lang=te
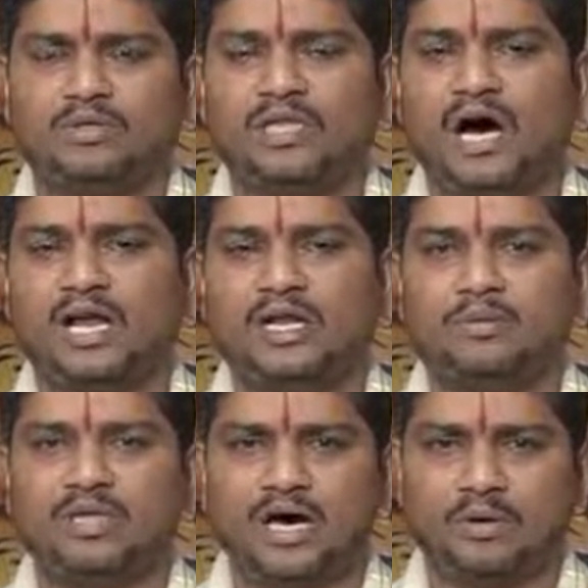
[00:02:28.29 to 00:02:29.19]

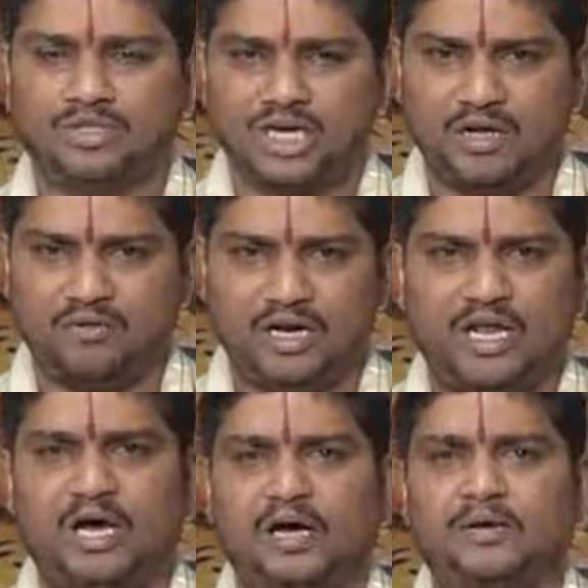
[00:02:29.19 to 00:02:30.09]
ధాన్యము దానం చేయడం
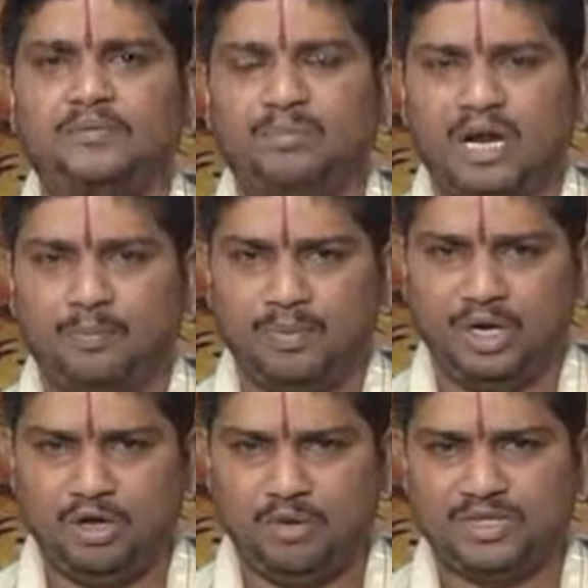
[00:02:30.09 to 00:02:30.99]
వలన మన
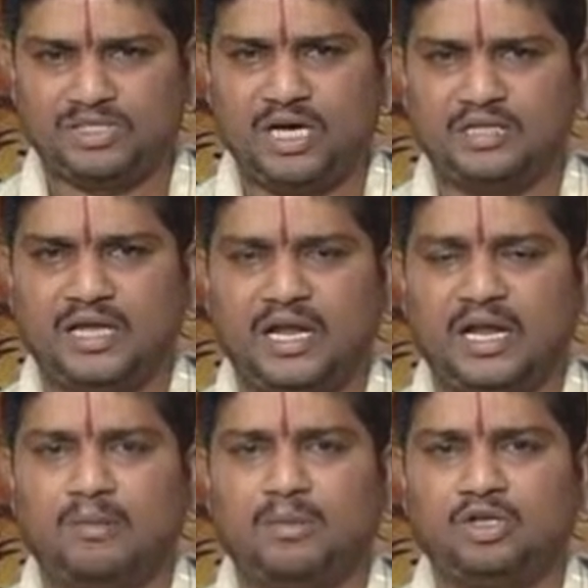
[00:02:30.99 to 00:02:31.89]
పీడోపశాంత
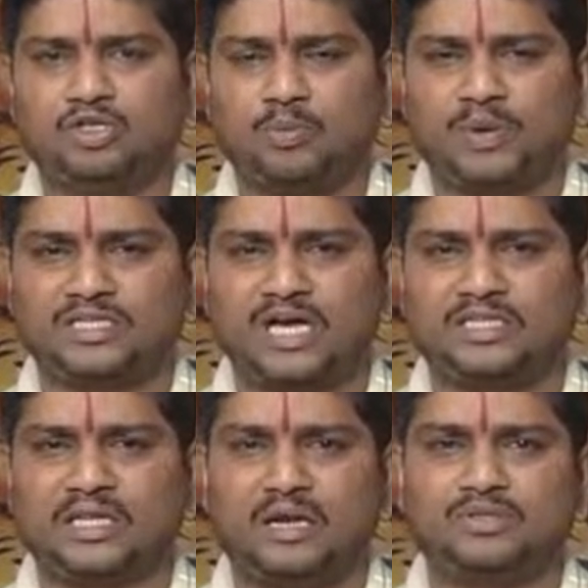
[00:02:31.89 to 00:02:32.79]
అనగా మనసుకు
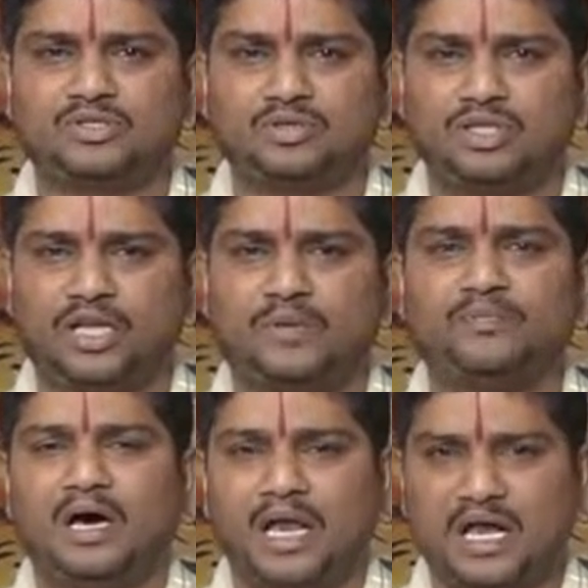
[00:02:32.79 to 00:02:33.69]
ప్రశాంతత లభిస్తుంది
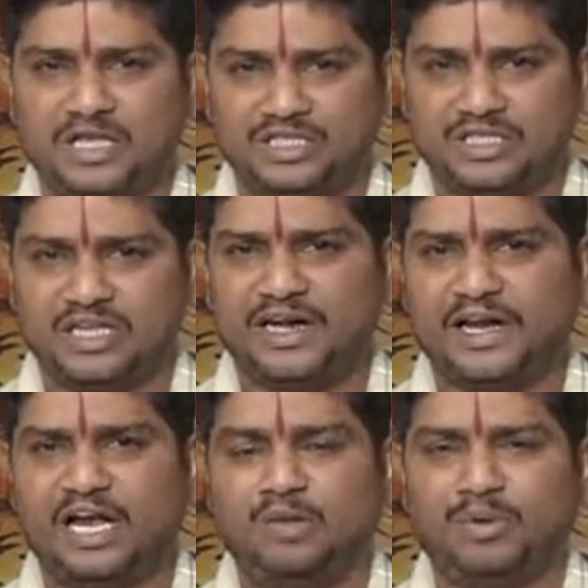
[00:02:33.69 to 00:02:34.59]
అలాగే
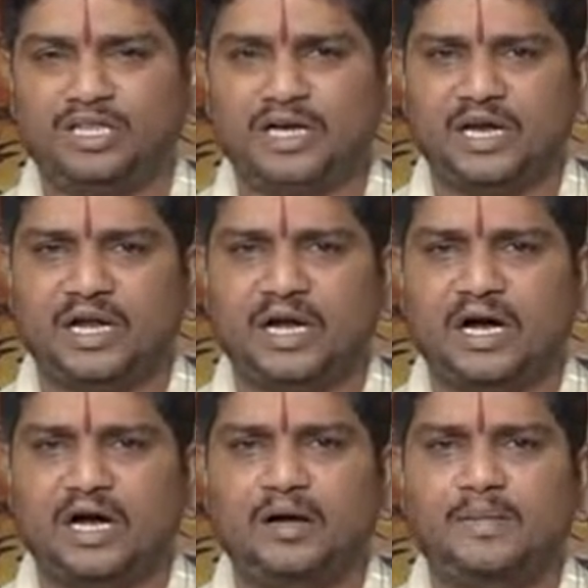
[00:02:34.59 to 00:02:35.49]
చంద్రగ్రహాన్ని
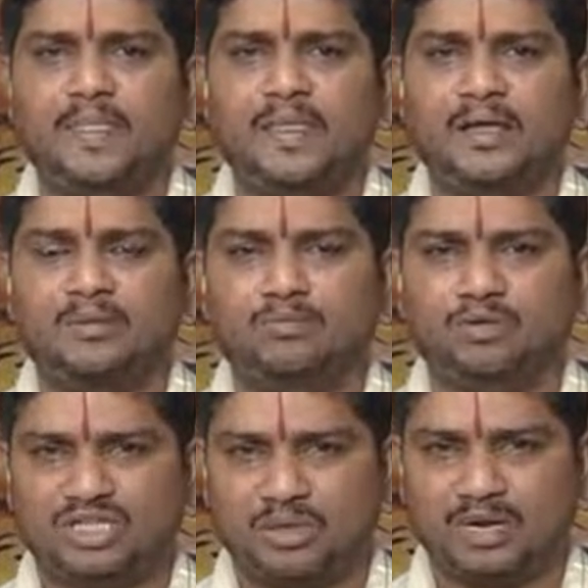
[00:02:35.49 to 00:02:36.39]
ప్రీతికరంగా
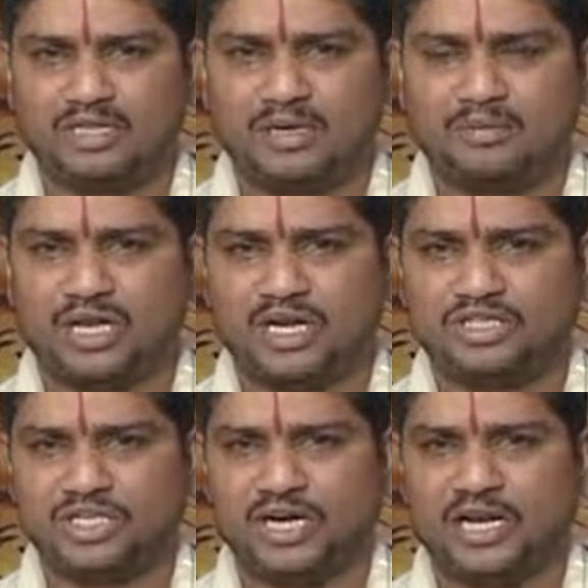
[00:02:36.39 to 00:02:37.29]
ముత్యం రత్నం
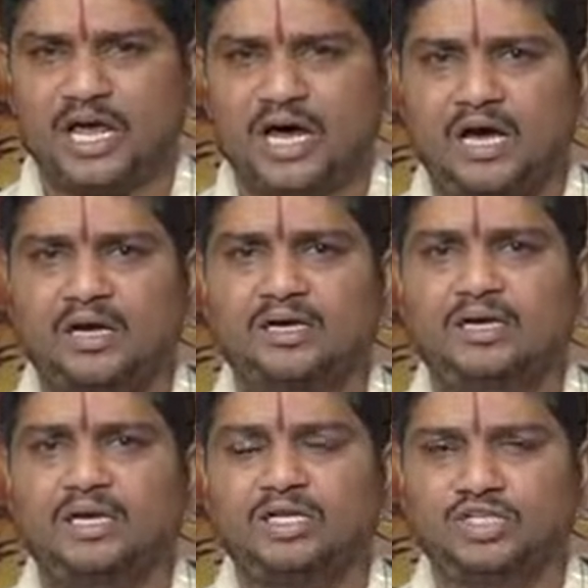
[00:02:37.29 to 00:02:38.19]
ధరించిన ఎడల
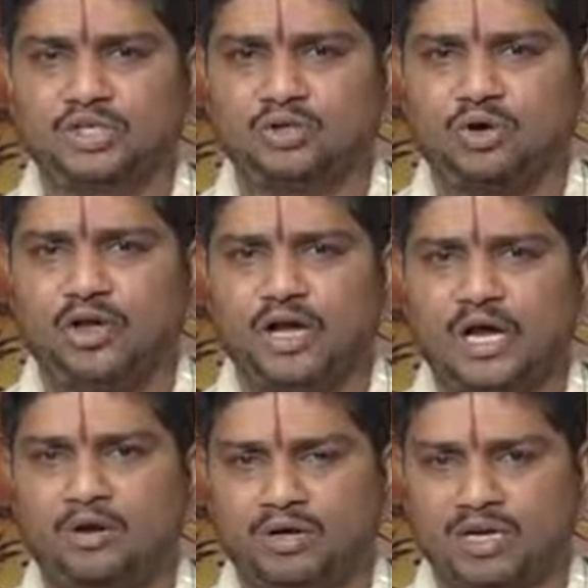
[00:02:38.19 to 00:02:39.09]
చంద్రుని యొక్క
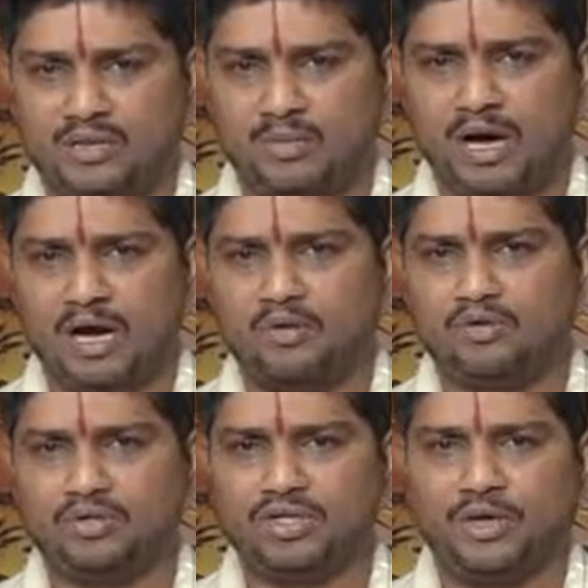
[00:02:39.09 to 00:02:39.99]
అనుగ్రత బాగా
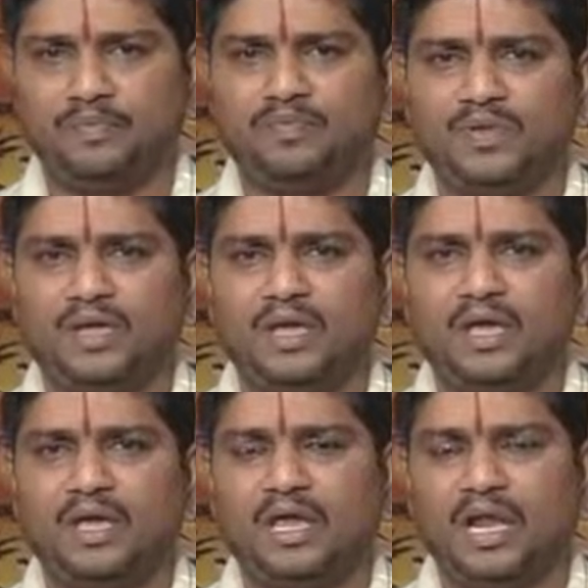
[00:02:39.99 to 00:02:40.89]
ఉంటుంది
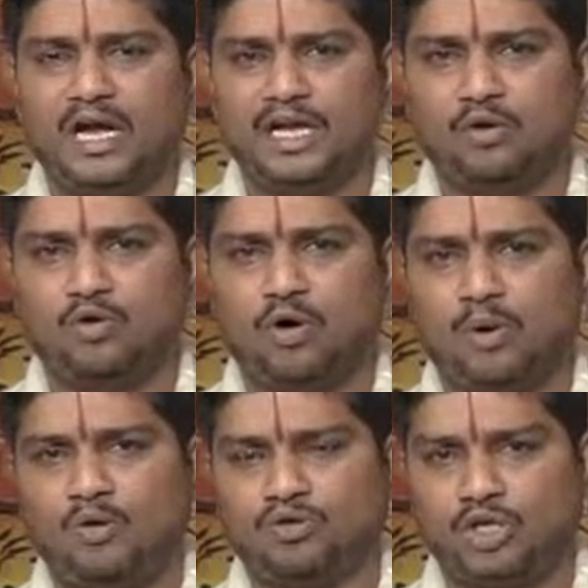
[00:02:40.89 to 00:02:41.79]
ఇలాంటి
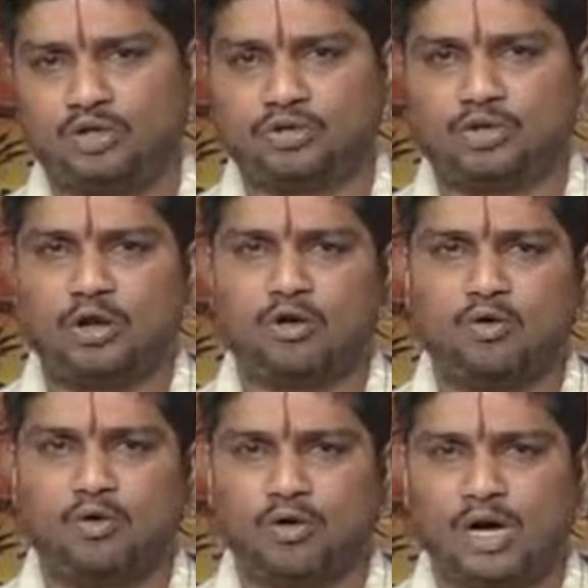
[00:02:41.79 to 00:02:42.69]
కోప ఉద్రిక్తులకు
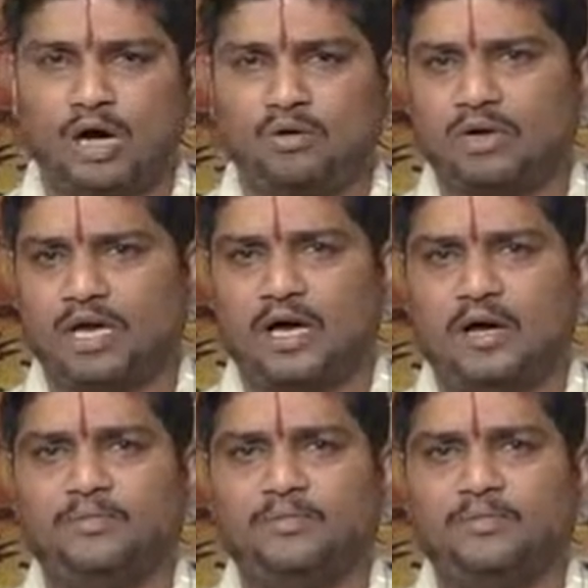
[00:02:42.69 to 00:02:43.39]
లోను కాకుండా